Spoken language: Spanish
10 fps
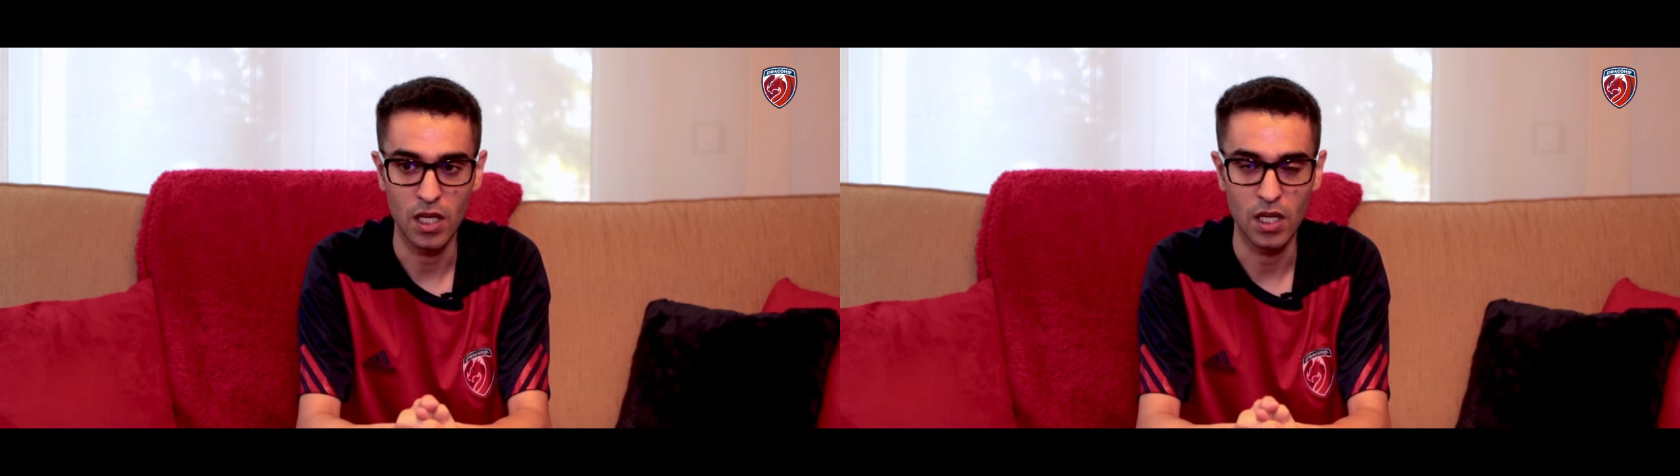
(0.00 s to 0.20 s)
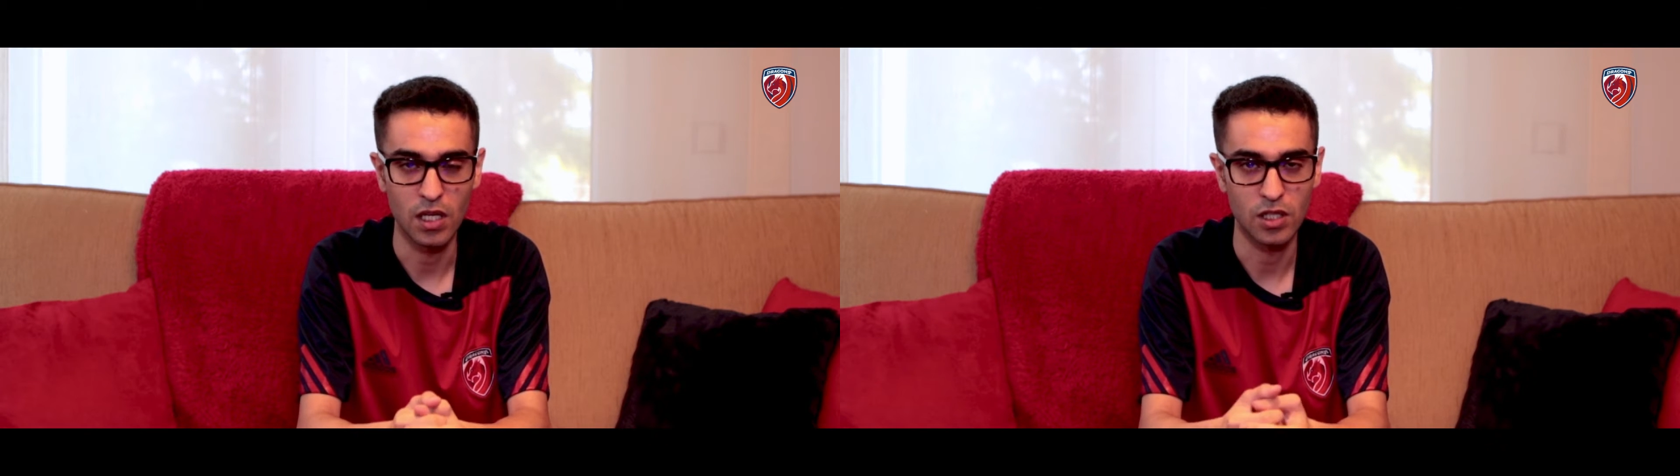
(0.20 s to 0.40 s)

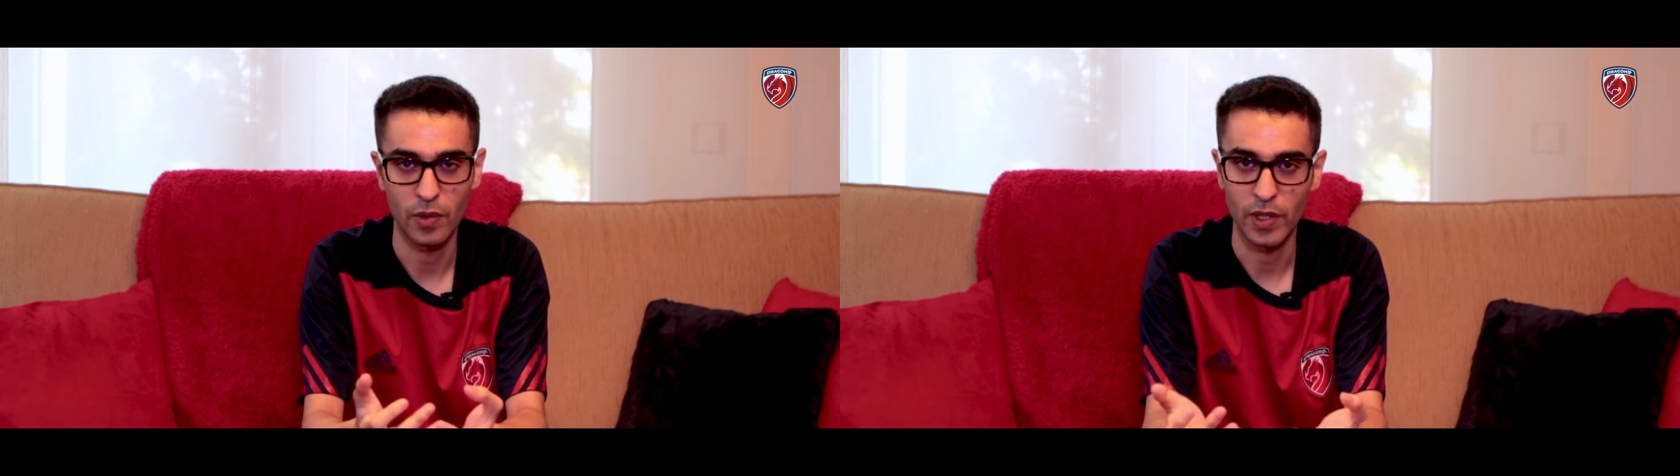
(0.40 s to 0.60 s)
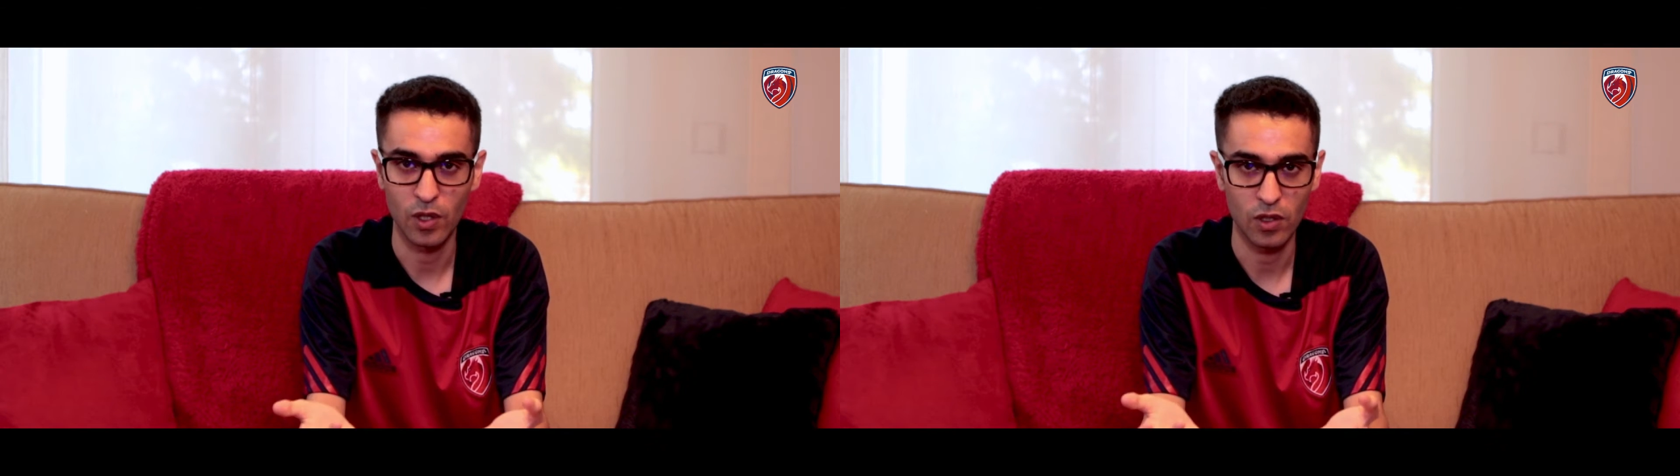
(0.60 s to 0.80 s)
y
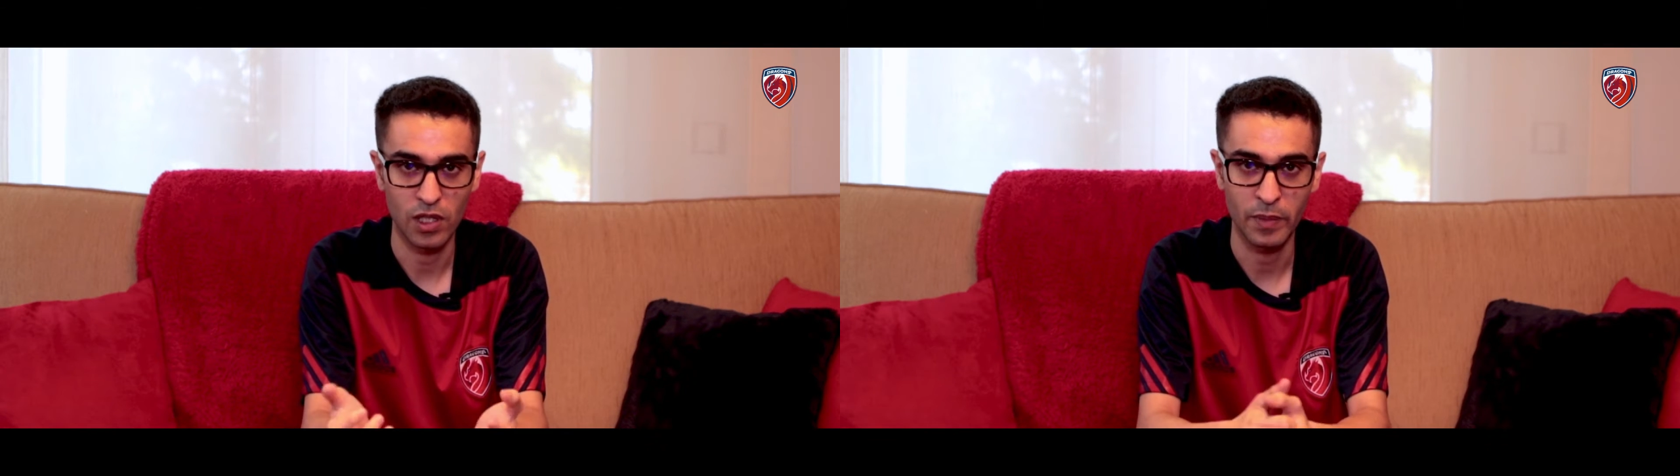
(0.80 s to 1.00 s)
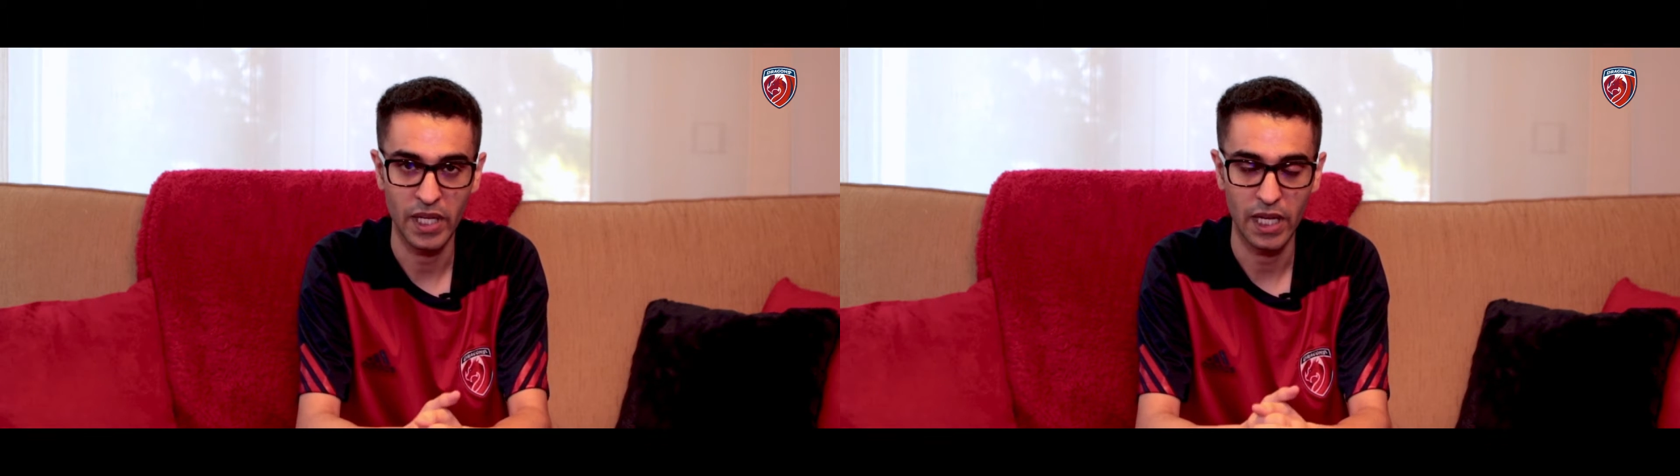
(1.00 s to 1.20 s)
sobre
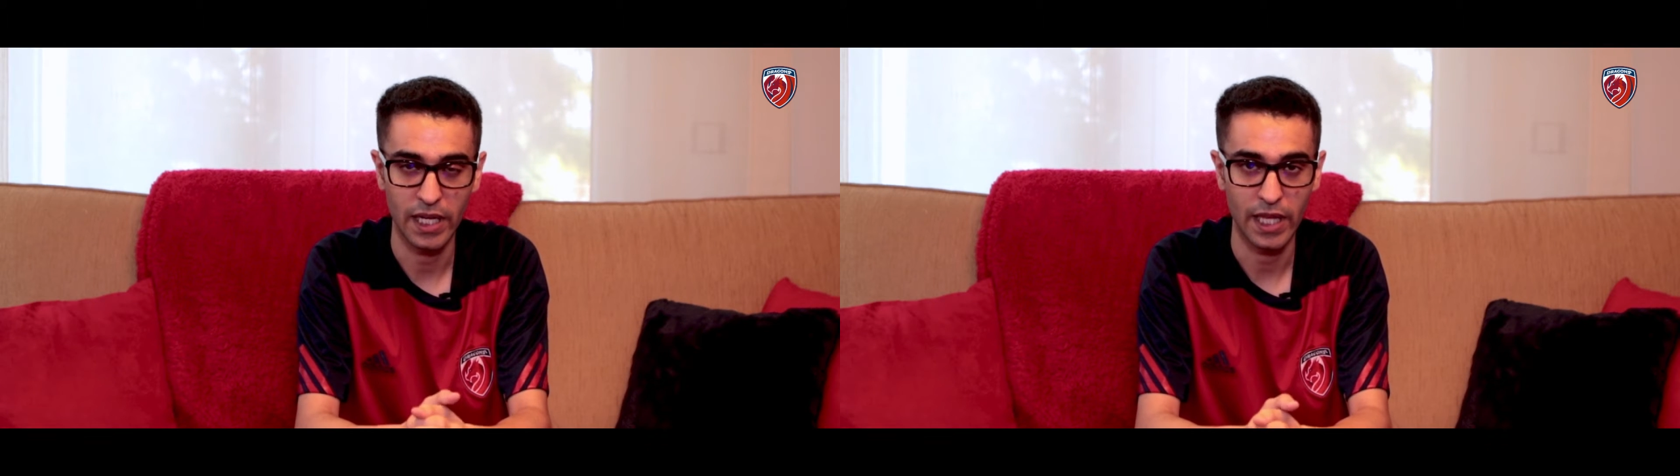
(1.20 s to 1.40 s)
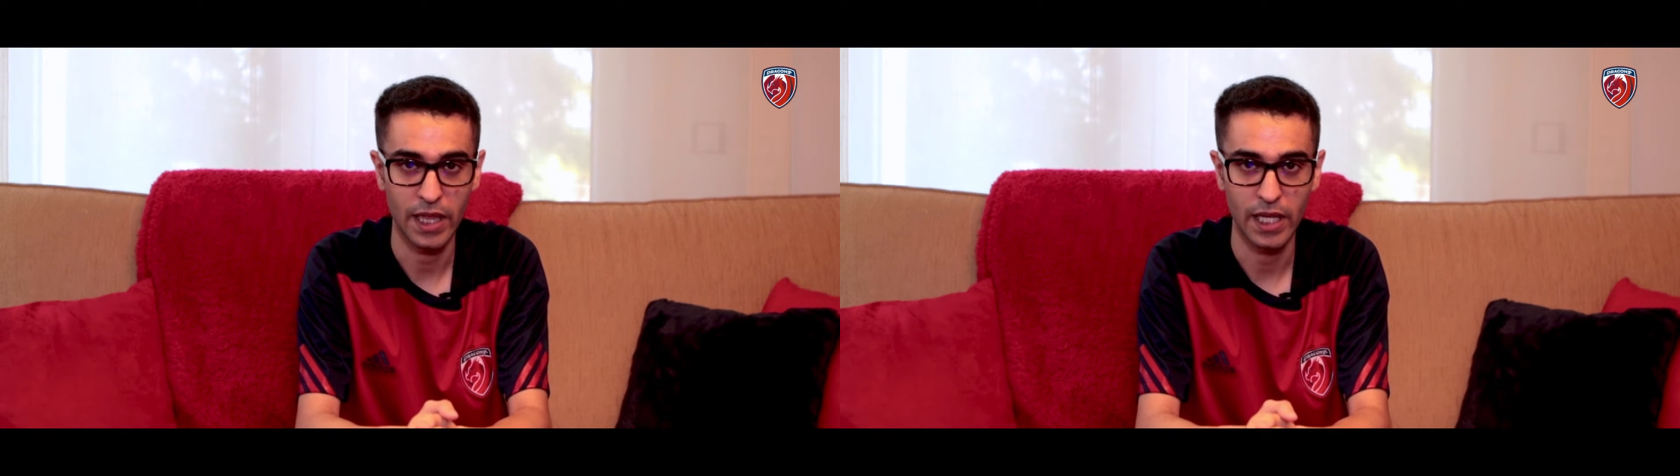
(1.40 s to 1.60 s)
todo también
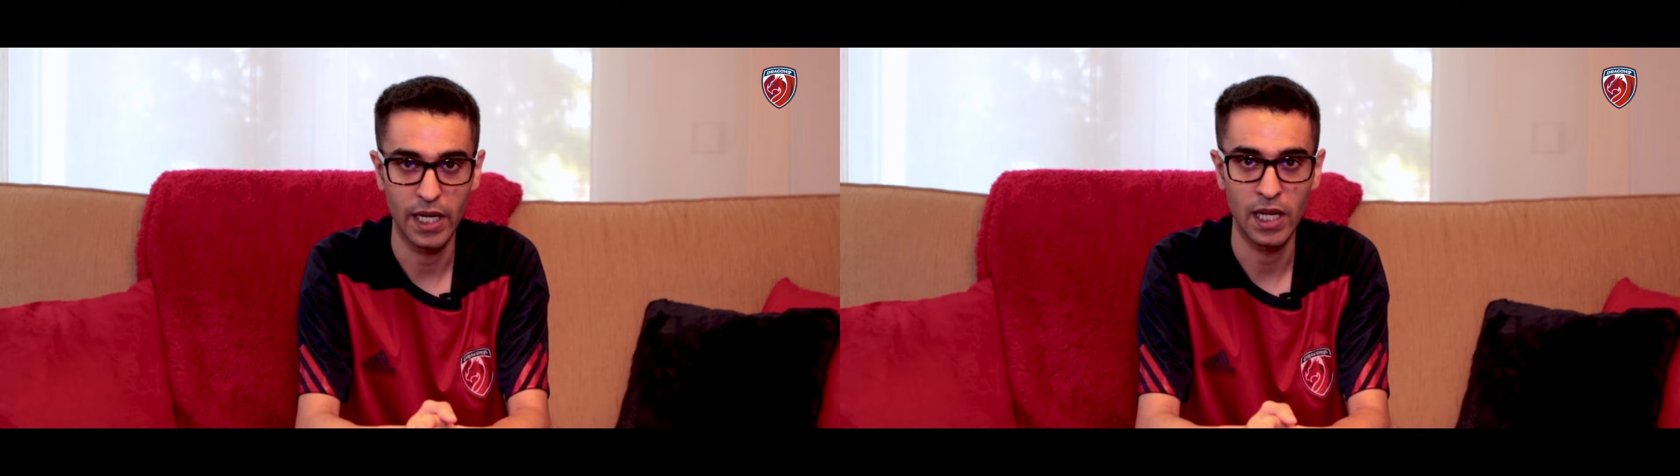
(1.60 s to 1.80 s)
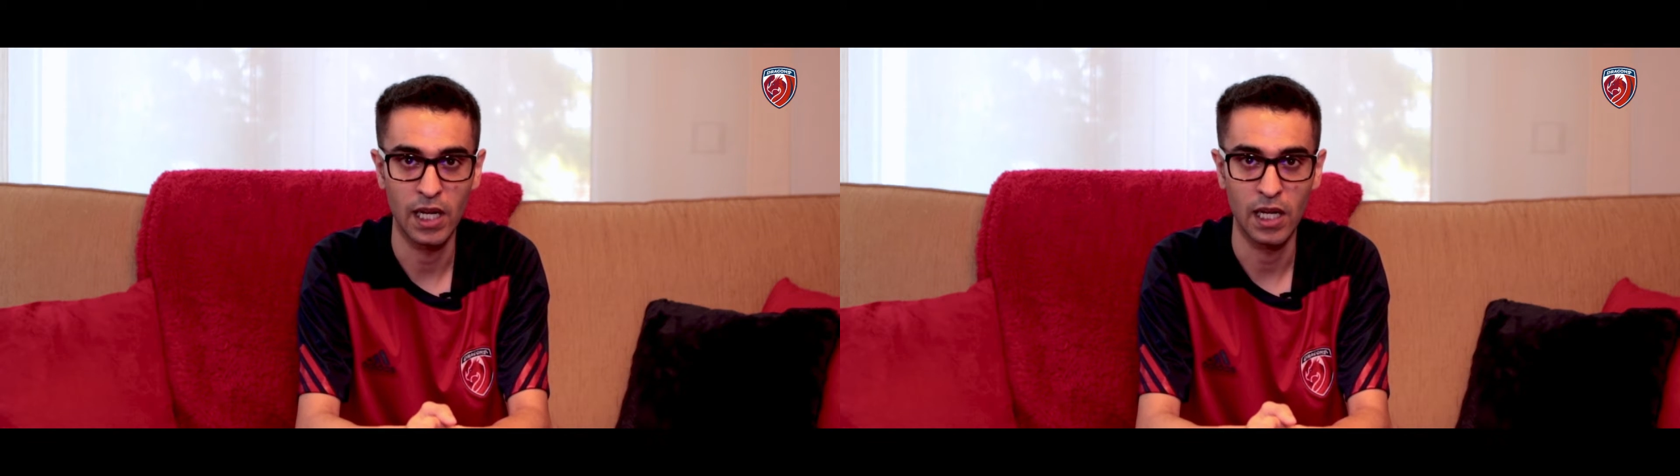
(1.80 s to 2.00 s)

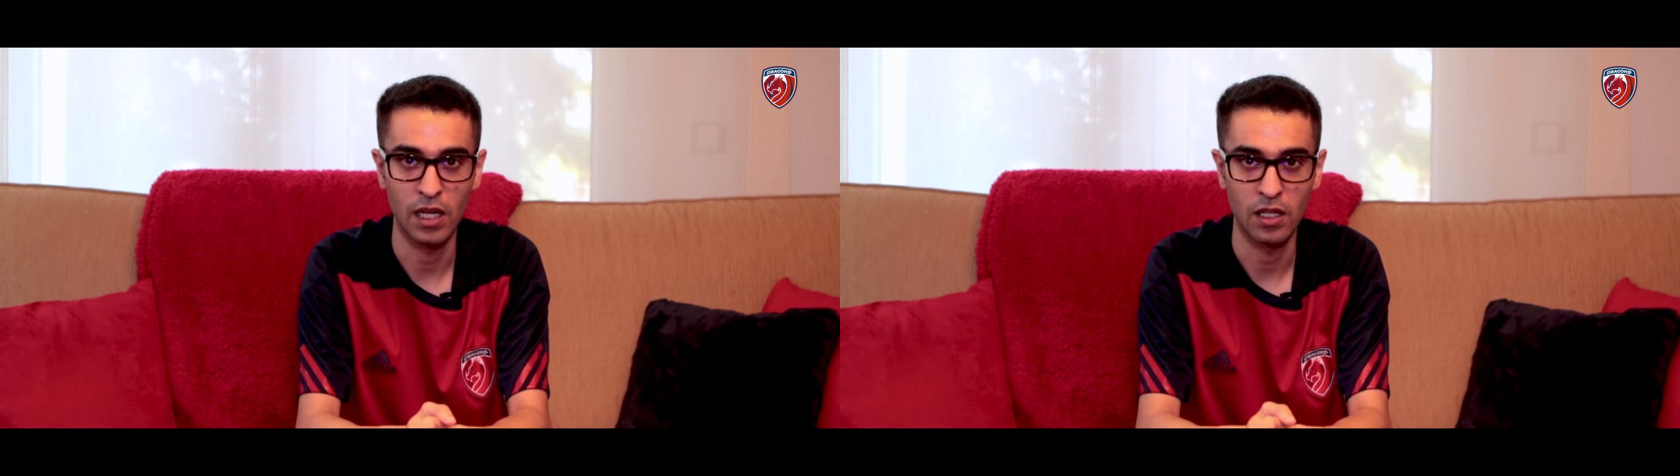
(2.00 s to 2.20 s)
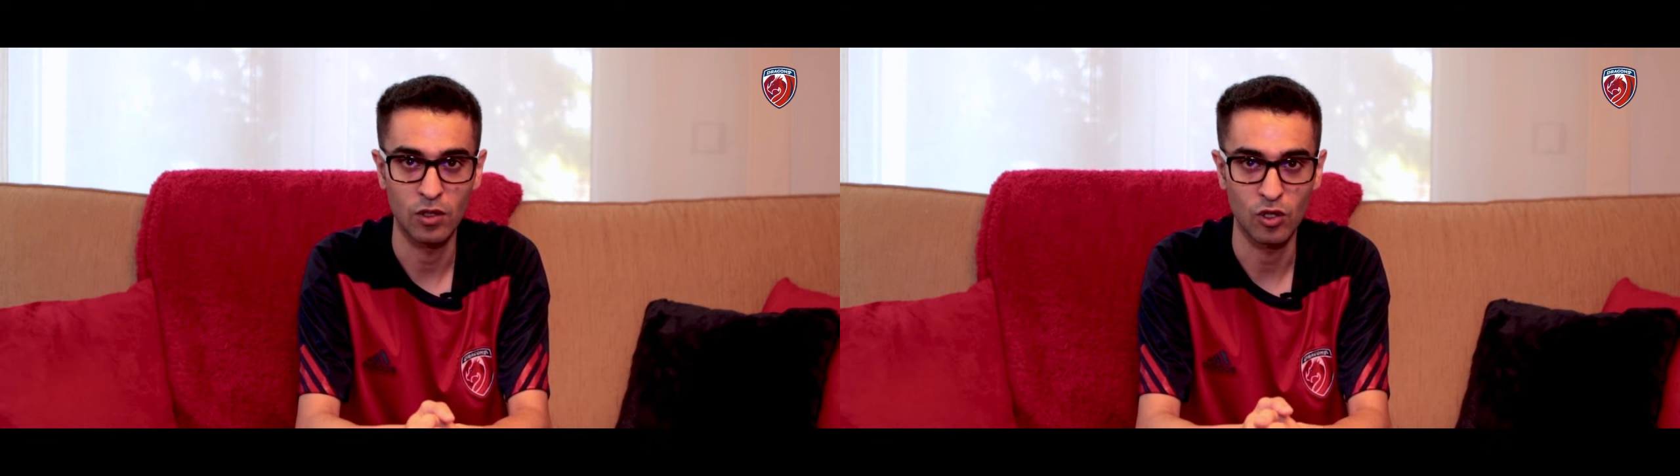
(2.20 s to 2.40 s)
agradecer
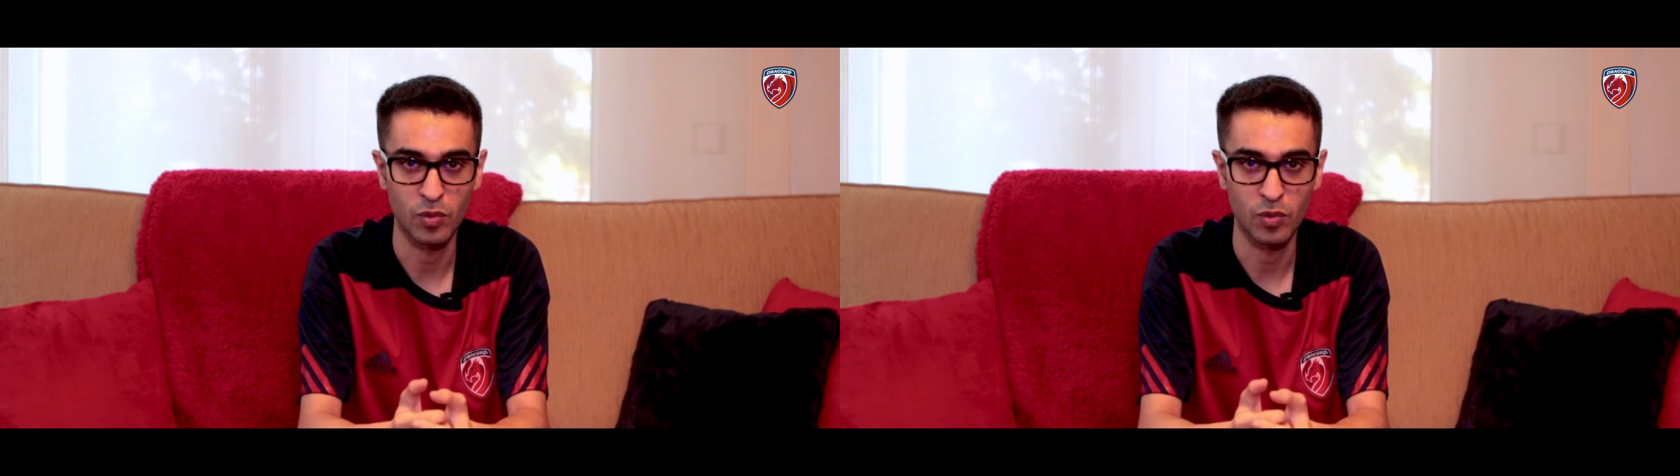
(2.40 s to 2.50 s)
a